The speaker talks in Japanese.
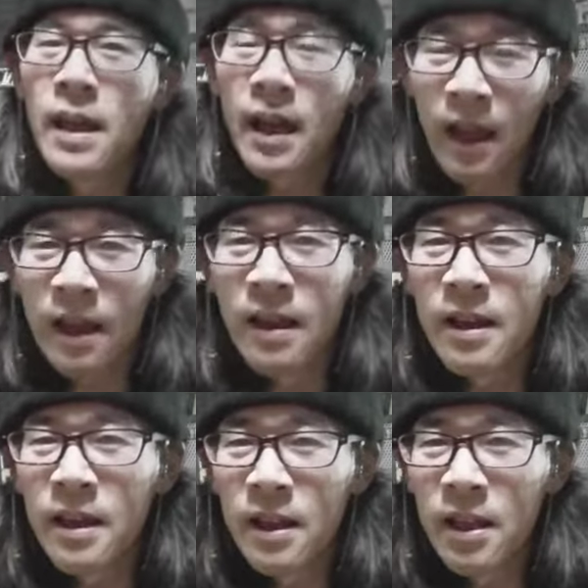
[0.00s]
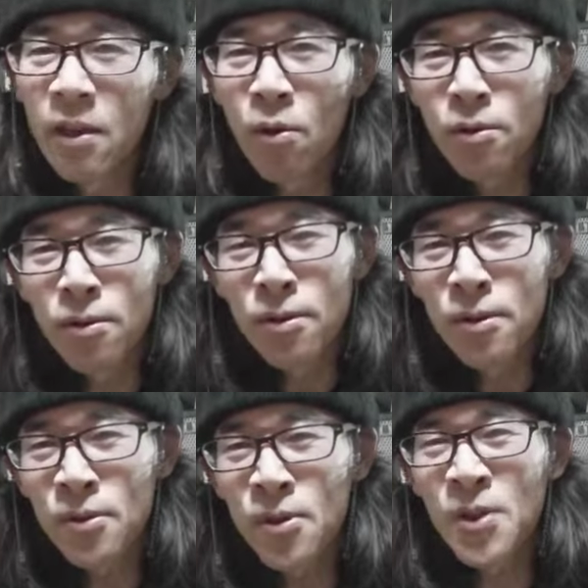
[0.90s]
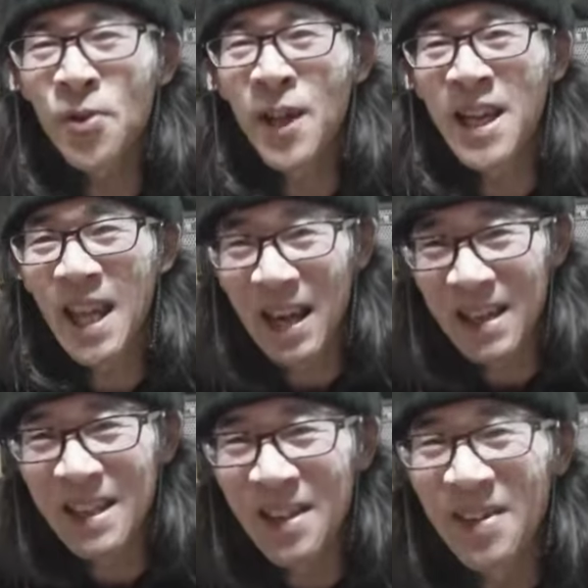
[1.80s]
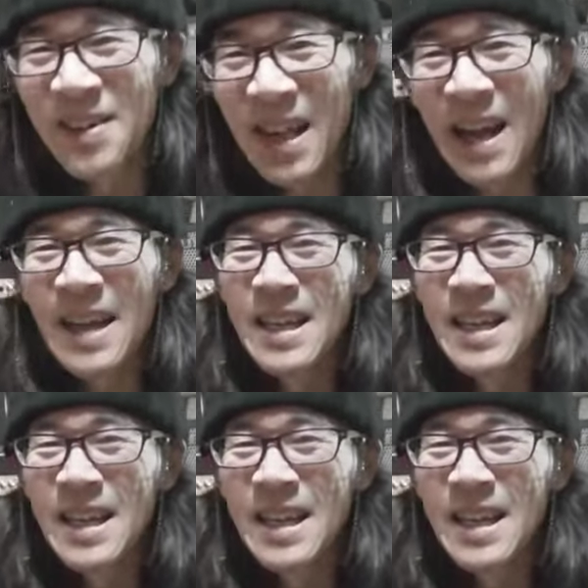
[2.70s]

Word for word: えーよく卒業できたなっていうような